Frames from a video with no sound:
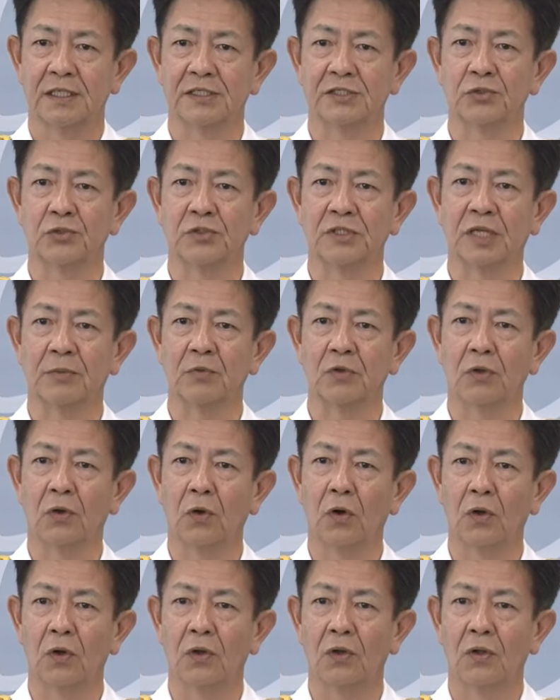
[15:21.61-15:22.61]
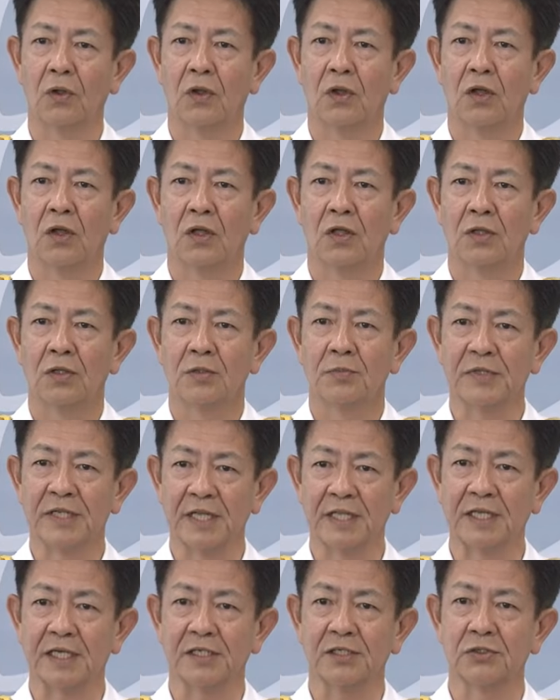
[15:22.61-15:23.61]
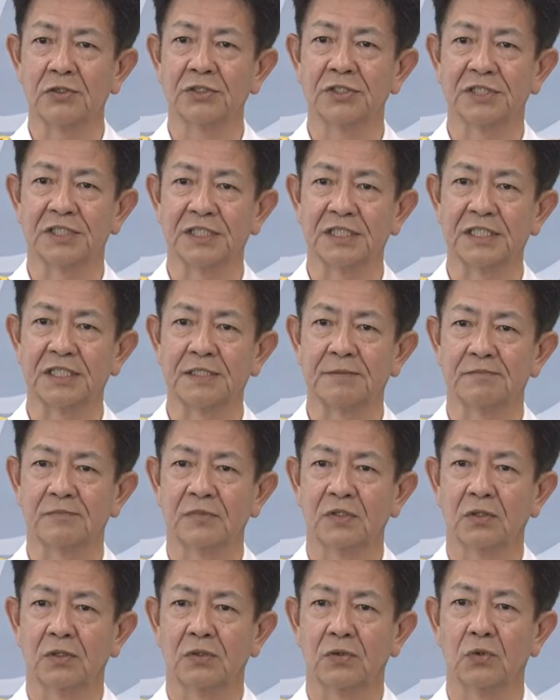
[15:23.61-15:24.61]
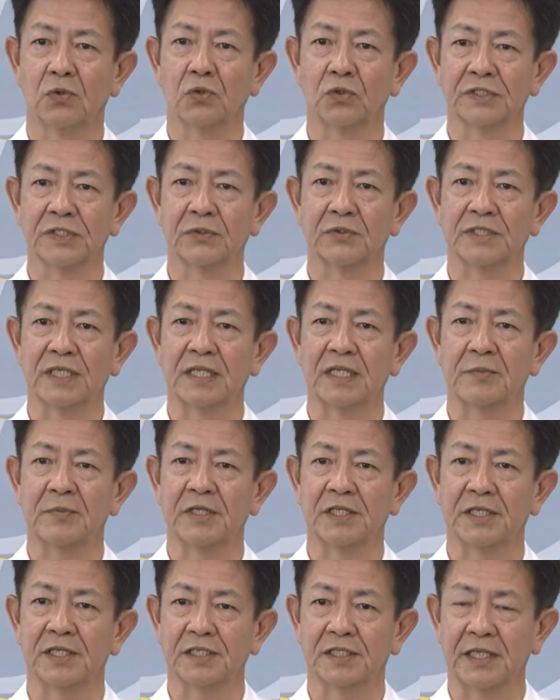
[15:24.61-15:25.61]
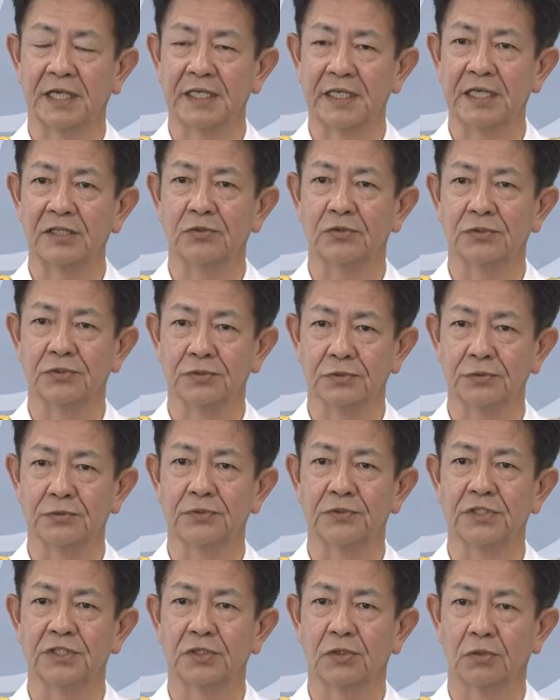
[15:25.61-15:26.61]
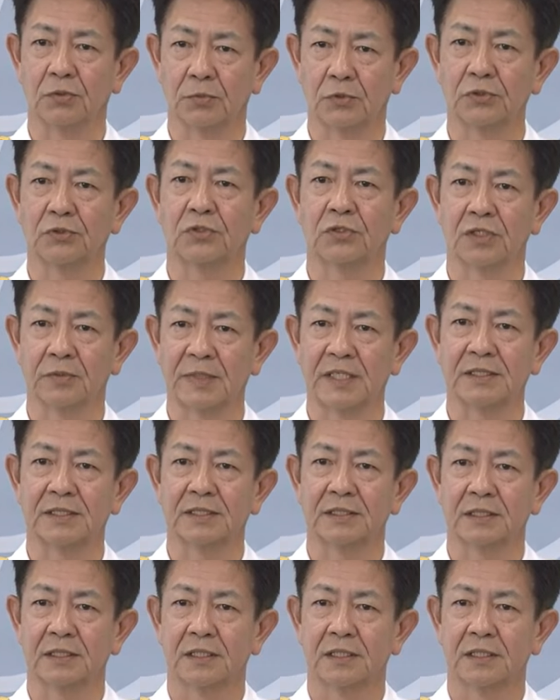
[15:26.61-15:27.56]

そういったものを皆で議論し、方向性を定めていきたいなというふうに思っております。